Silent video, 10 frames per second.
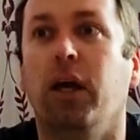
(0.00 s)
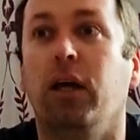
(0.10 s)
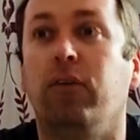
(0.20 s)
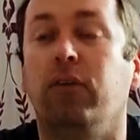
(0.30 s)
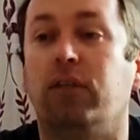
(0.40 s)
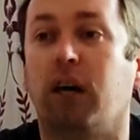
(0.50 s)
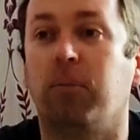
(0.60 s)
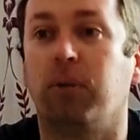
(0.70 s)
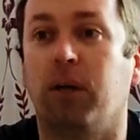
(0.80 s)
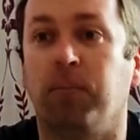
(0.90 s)
и
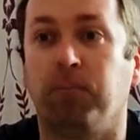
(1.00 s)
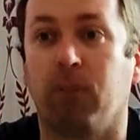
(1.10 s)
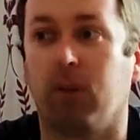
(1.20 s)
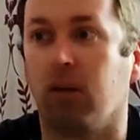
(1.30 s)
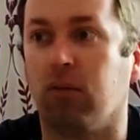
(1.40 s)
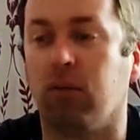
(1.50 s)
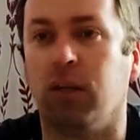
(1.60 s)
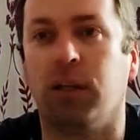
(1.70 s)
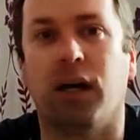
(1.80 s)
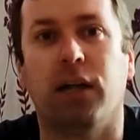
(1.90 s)
внезапно там
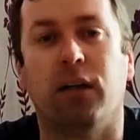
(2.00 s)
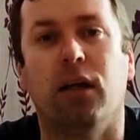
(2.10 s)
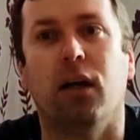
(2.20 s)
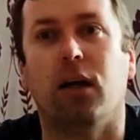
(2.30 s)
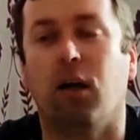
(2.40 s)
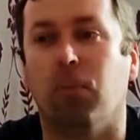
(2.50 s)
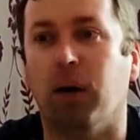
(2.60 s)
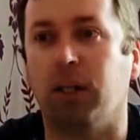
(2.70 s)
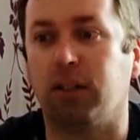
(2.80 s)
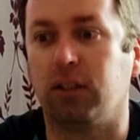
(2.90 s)
вылетает
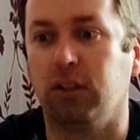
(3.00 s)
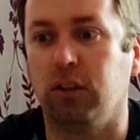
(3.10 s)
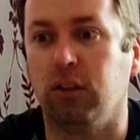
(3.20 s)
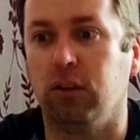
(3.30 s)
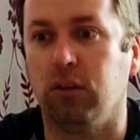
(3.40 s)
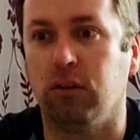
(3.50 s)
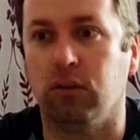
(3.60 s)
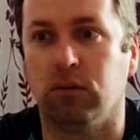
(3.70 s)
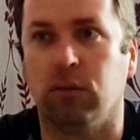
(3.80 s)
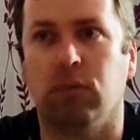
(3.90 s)
КАМАЗ и, э,
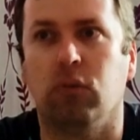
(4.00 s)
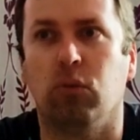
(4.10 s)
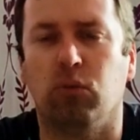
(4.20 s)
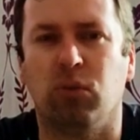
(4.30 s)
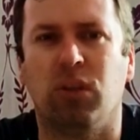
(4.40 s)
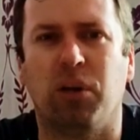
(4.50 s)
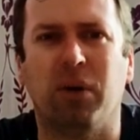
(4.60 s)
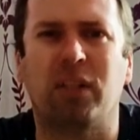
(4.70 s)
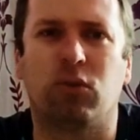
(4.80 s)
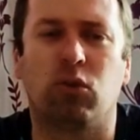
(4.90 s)
ну, не
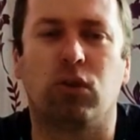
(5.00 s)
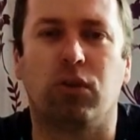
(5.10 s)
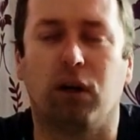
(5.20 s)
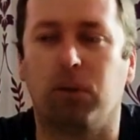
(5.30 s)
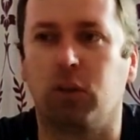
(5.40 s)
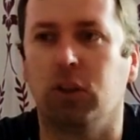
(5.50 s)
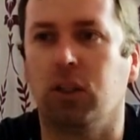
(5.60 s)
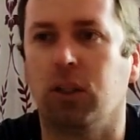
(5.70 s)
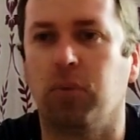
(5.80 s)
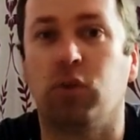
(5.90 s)
КАМАЗ, а грузовая
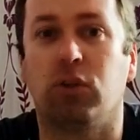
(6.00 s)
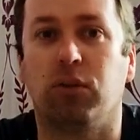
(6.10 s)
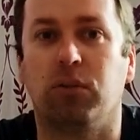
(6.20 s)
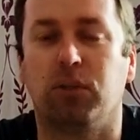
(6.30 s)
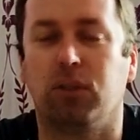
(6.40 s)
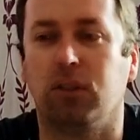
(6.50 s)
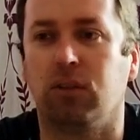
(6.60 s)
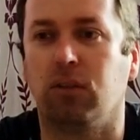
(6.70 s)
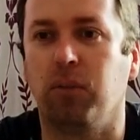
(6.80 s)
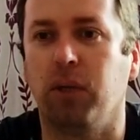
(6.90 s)
машина, да, все-таки место
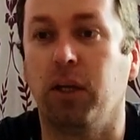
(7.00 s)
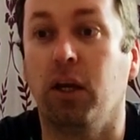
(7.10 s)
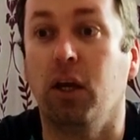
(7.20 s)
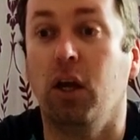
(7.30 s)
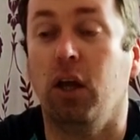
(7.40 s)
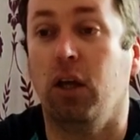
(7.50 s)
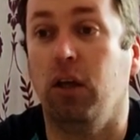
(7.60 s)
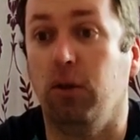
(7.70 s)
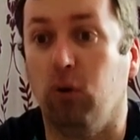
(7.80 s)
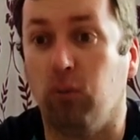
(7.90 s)
действия в Америке,
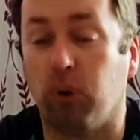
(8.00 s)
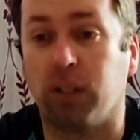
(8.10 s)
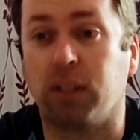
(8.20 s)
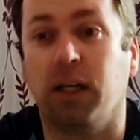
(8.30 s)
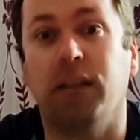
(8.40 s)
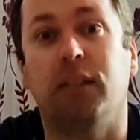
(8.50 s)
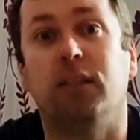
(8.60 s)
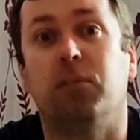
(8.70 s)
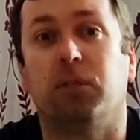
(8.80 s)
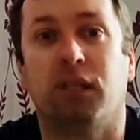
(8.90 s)
и он бросается и
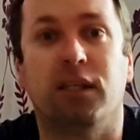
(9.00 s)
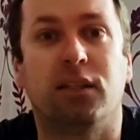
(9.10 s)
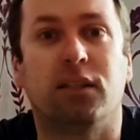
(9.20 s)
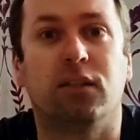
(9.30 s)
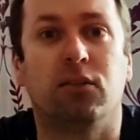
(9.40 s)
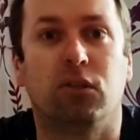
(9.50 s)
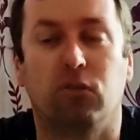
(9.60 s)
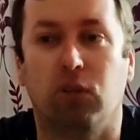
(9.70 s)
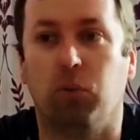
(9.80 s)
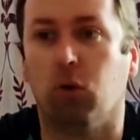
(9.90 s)
спасает
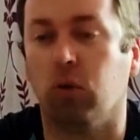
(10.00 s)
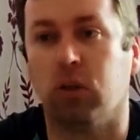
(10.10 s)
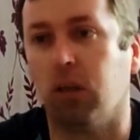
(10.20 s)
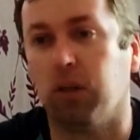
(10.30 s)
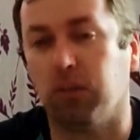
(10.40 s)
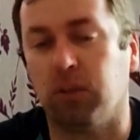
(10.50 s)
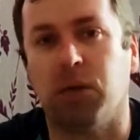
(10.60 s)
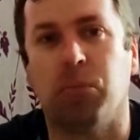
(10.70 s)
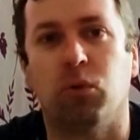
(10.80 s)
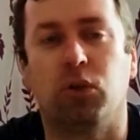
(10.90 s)
застывшего ребенка там, и
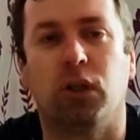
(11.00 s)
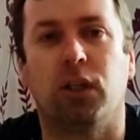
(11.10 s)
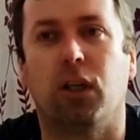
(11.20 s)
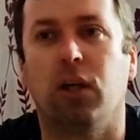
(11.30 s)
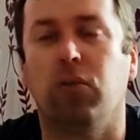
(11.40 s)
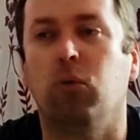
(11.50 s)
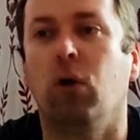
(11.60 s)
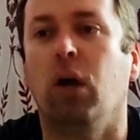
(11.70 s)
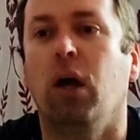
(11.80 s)
сам получает травму,